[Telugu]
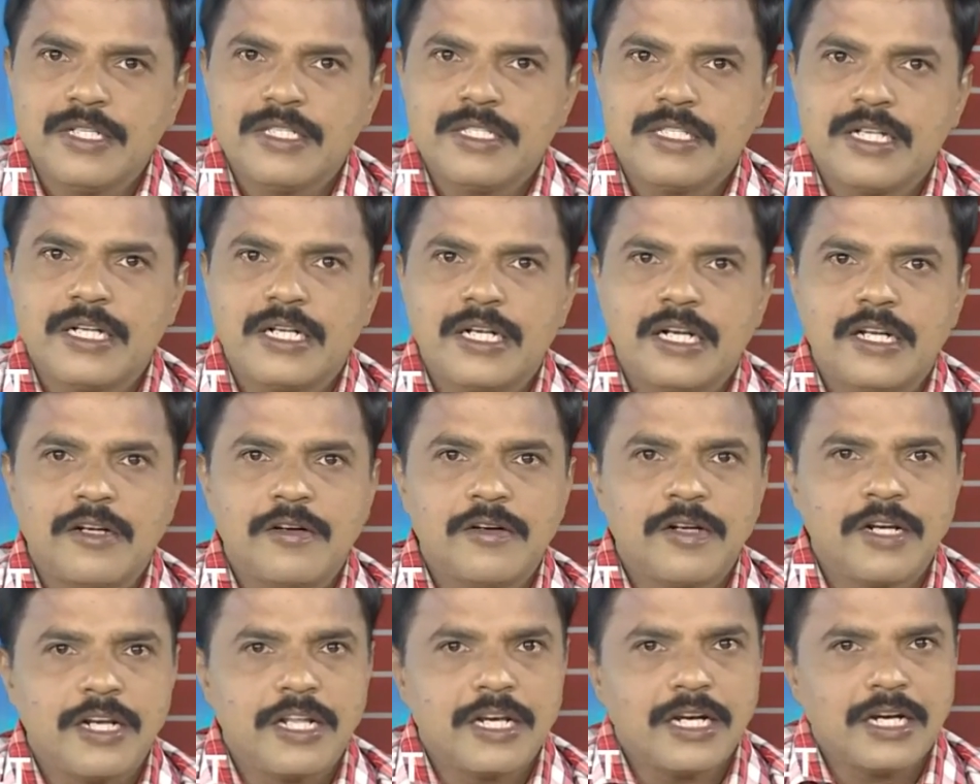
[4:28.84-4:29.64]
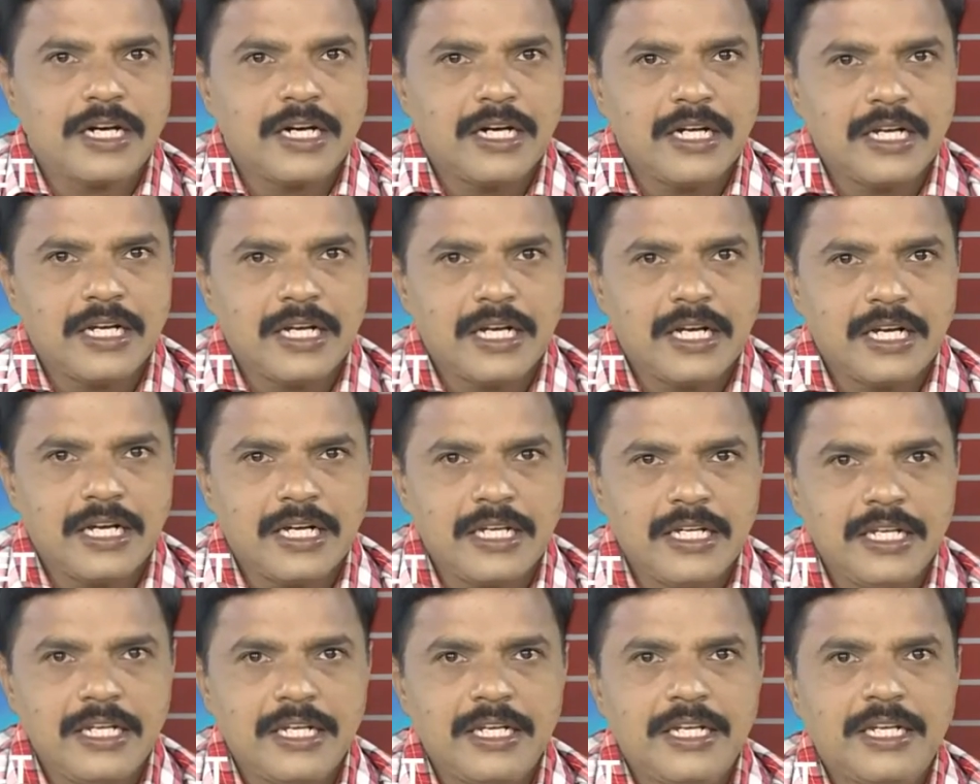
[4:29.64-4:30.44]
చెట్లను నరకడం
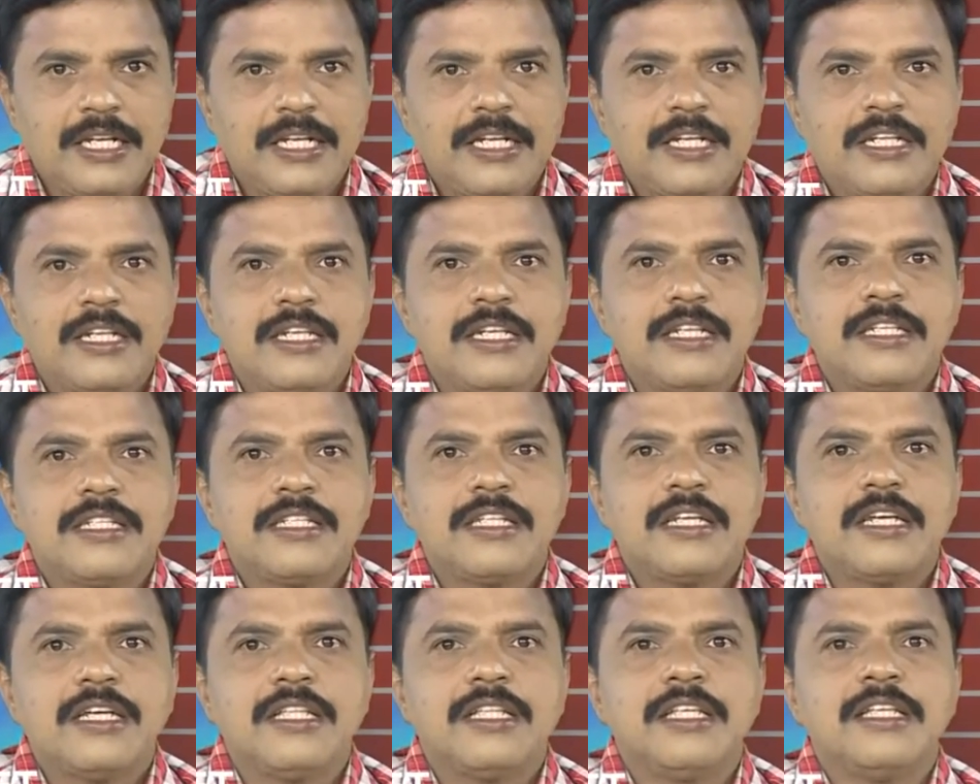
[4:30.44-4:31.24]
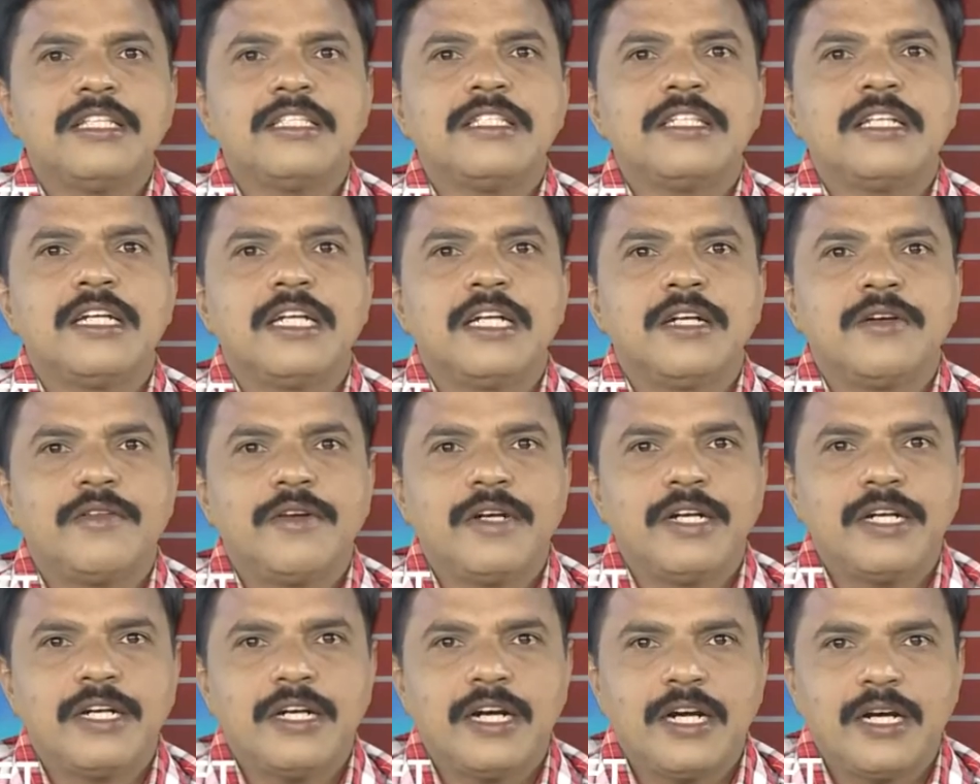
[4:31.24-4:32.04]
కానీ
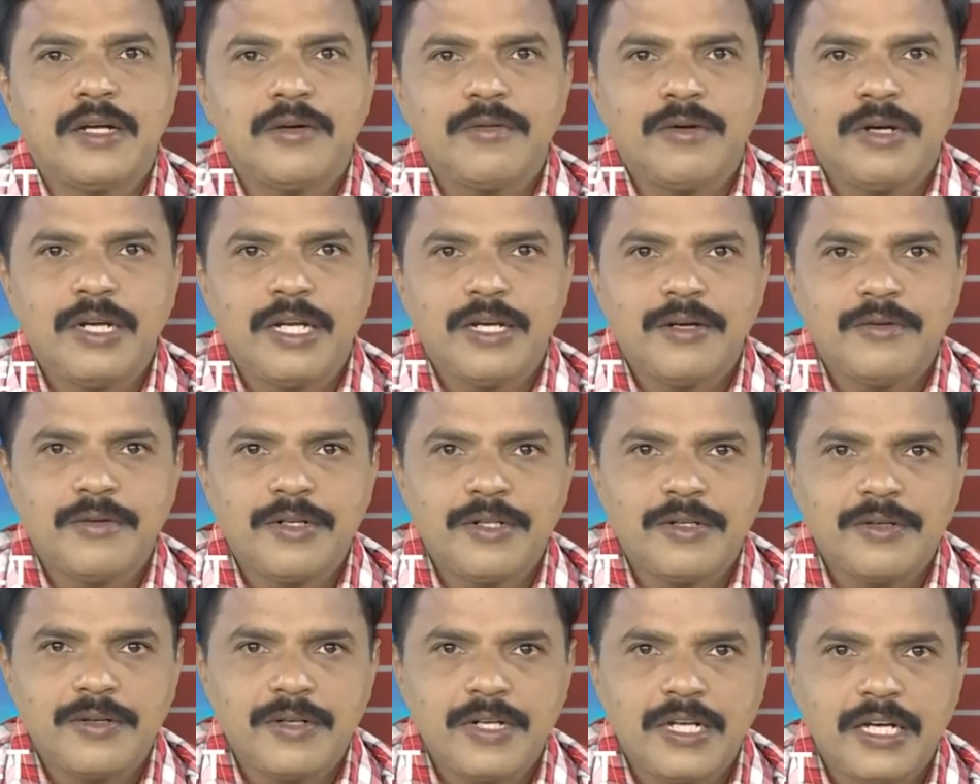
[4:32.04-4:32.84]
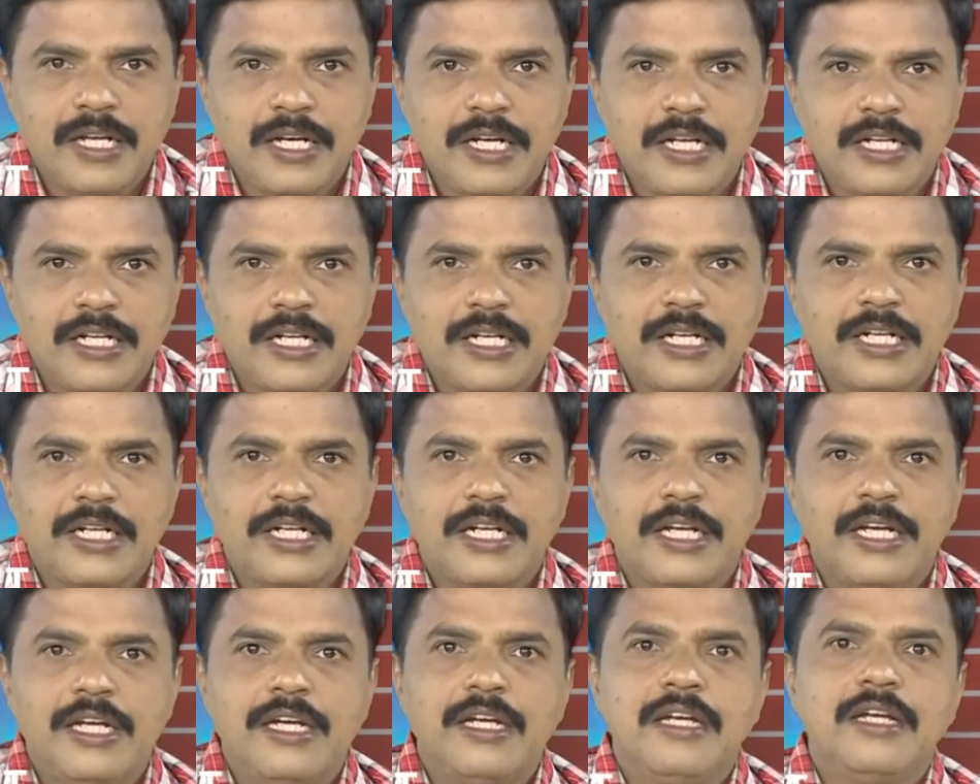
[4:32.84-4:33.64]
నిషేధించినటువంటి అడవులను ఏమంటున్నారయ్యా
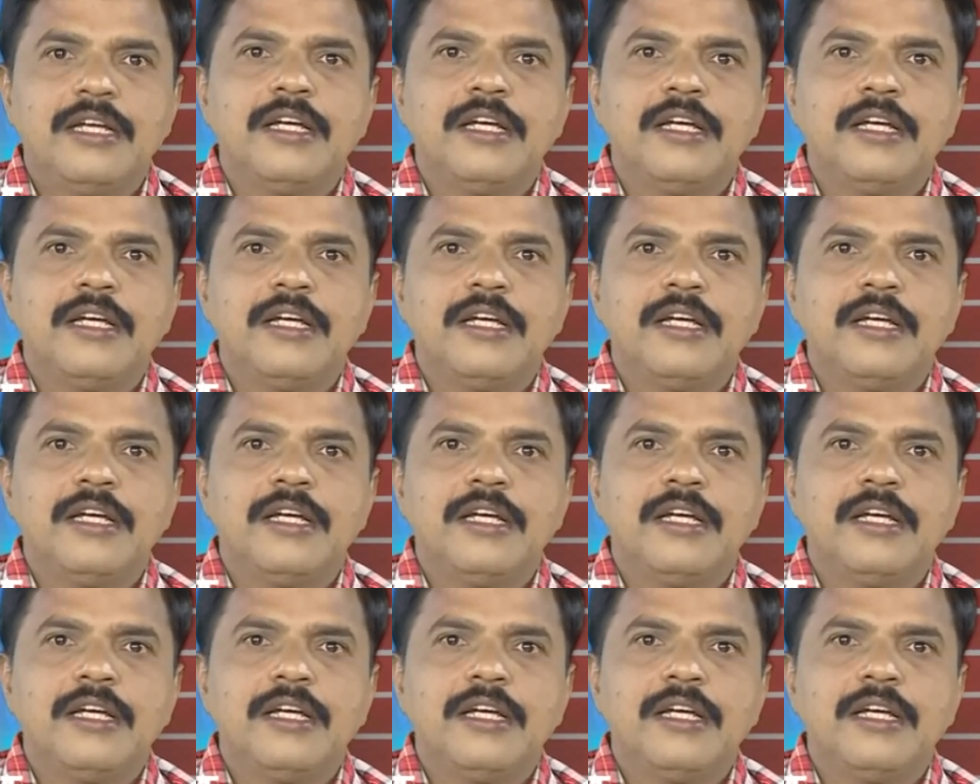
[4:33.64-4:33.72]
అంటే